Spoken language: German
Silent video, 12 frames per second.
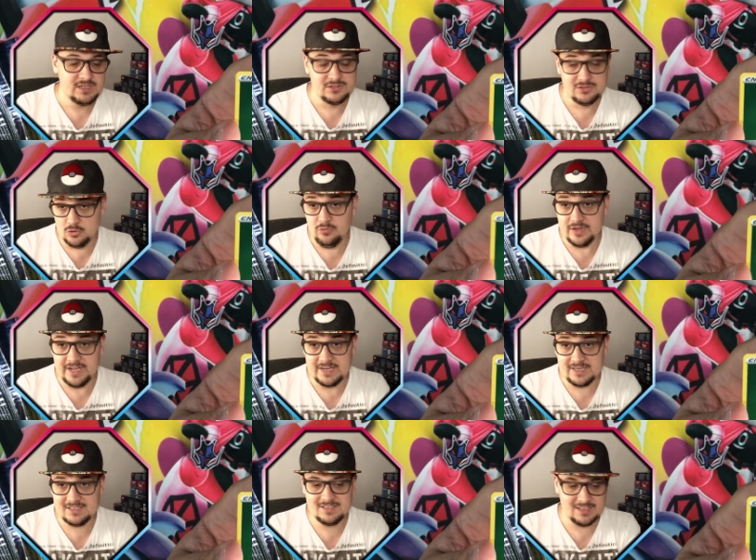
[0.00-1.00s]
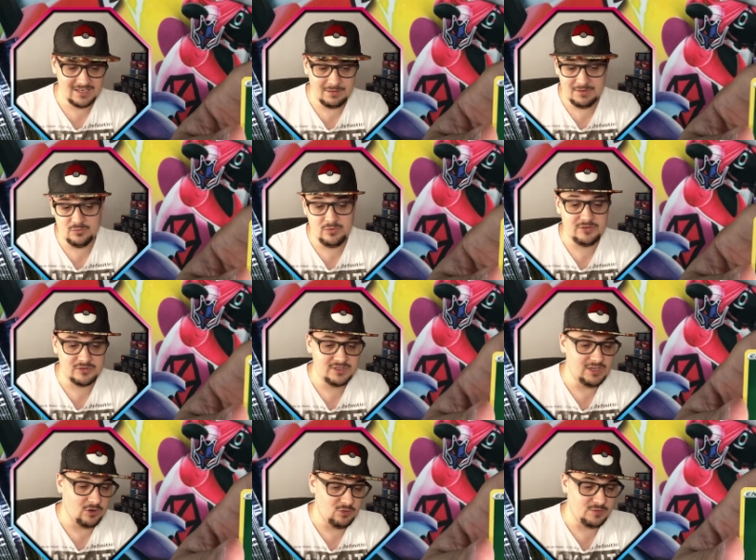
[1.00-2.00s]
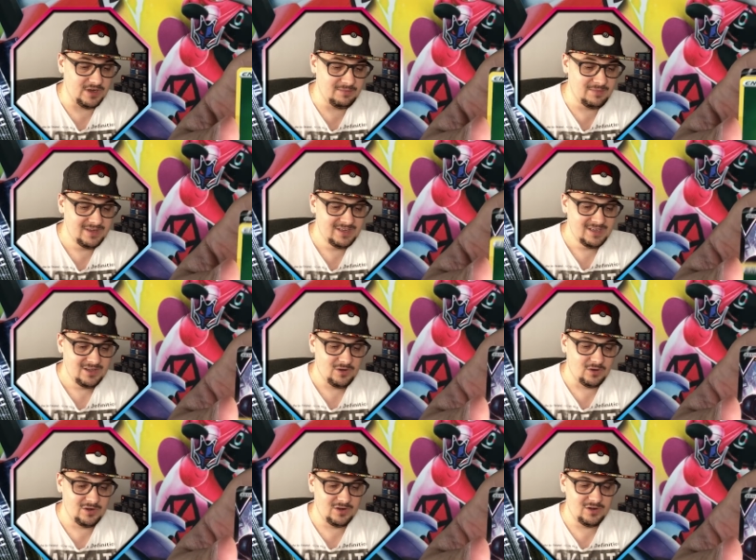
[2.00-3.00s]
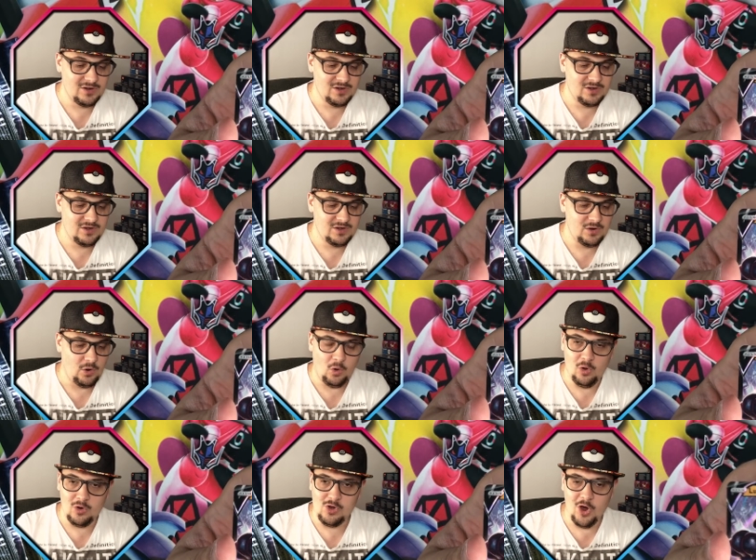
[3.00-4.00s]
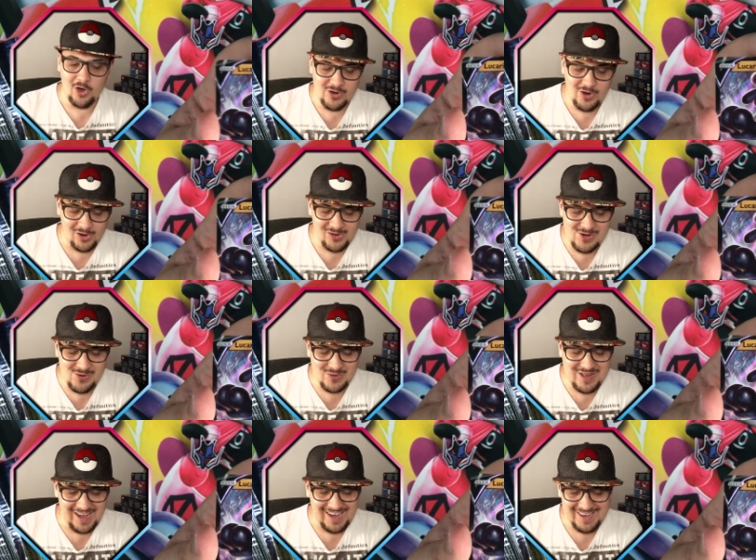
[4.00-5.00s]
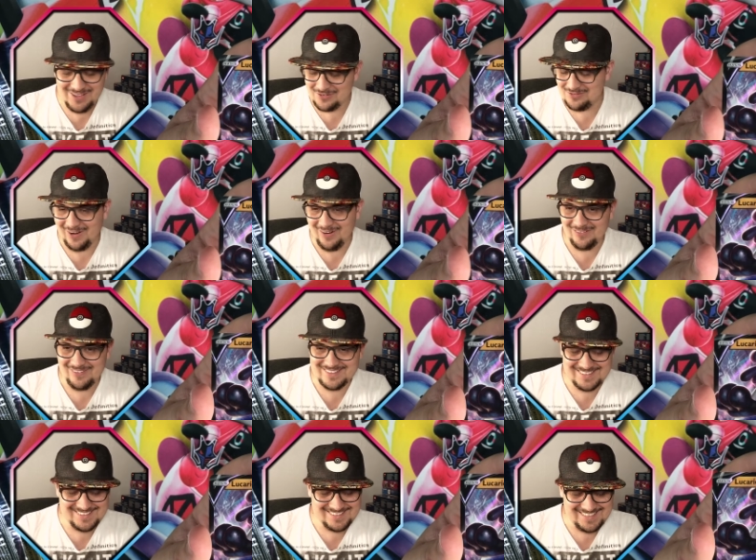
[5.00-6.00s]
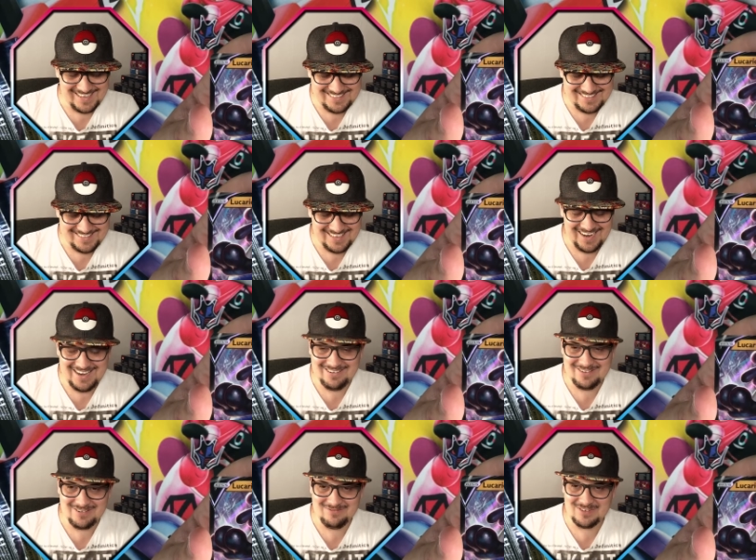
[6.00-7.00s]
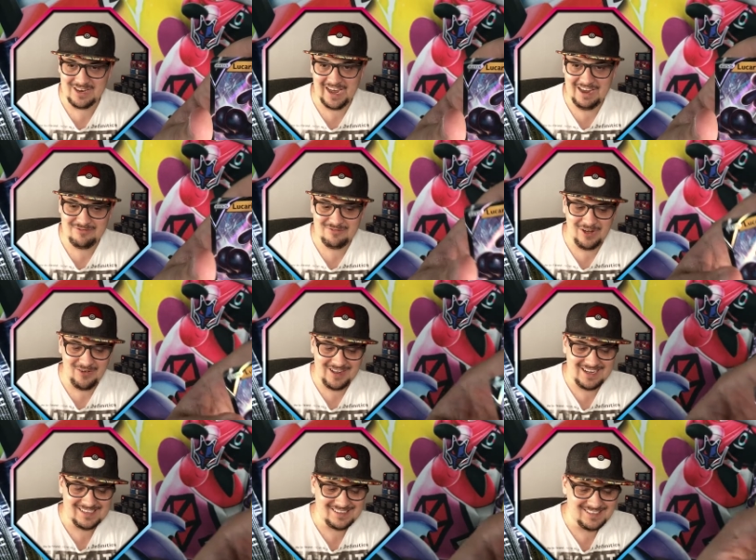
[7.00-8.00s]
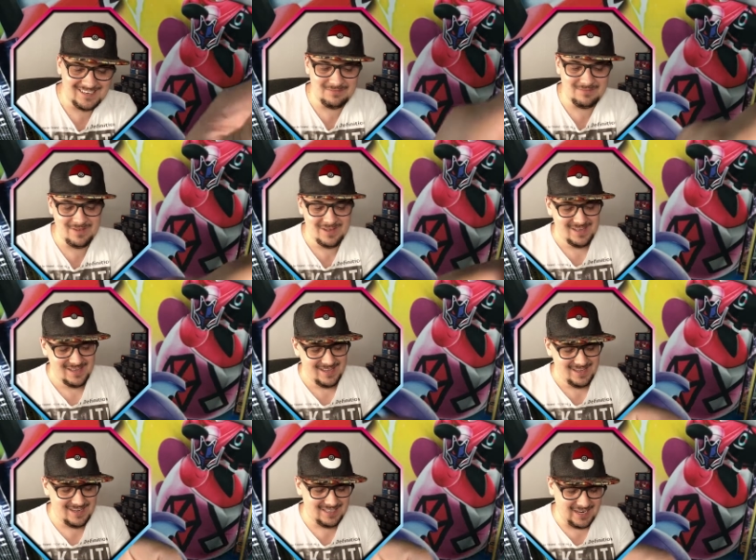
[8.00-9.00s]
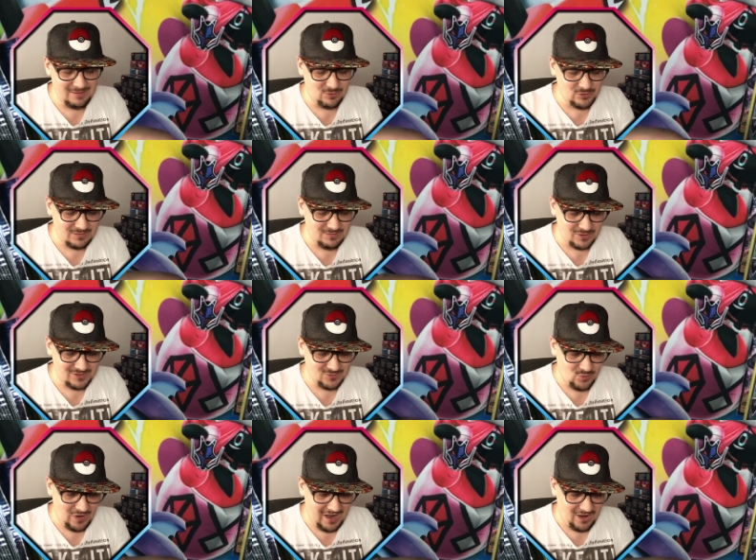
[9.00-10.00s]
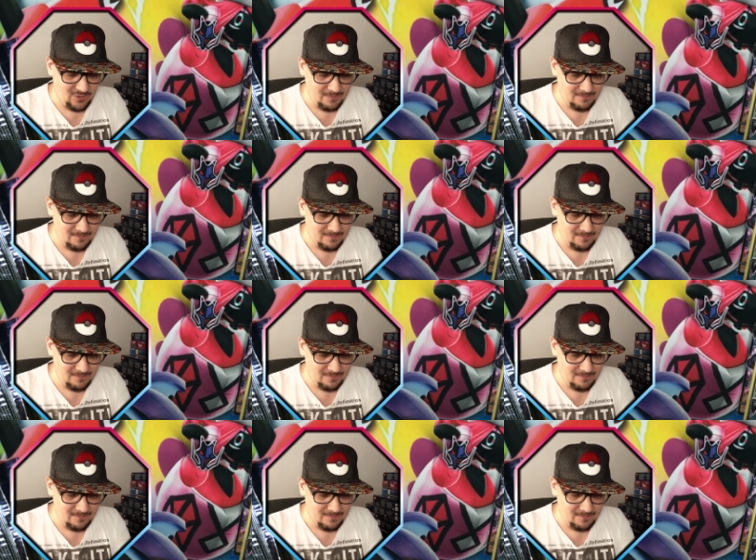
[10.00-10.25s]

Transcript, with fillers: zu viel Geld hat, dann kann man Weavers-Energien auch gut nehmen. Und oh, noch ein Lucario V, was ist das? Drei, drei V-Karten in der, in der 3-Booster-Box, wow.